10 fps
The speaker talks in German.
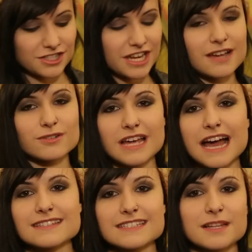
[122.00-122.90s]
Schnecke und
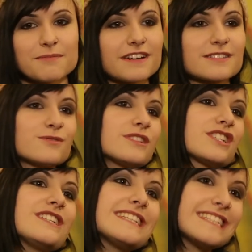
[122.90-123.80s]
Hase, ich glaube, fast
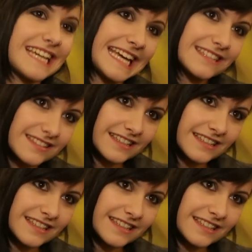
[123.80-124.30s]
unterschiedlicher geht es